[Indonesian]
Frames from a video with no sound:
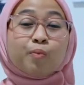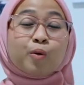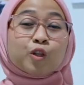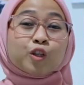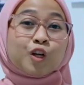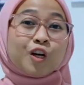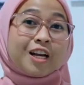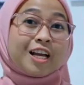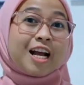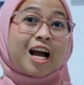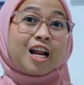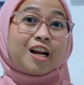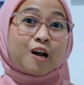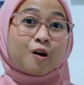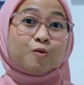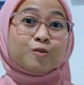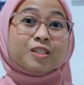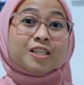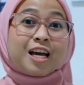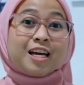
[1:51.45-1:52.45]
motorik
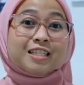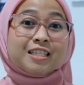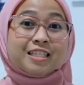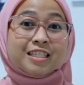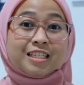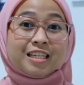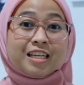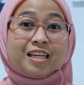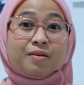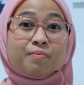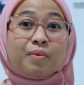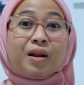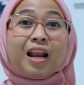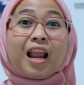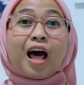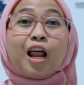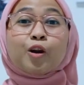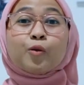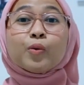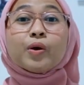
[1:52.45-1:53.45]
anak usia dini
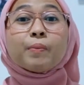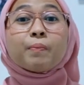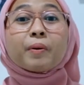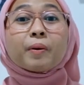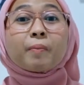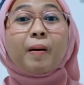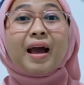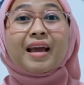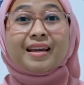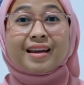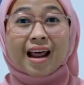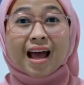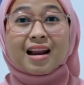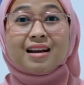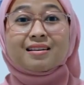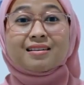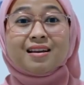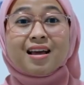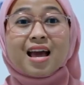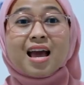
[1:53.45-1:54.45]
melalui permainan,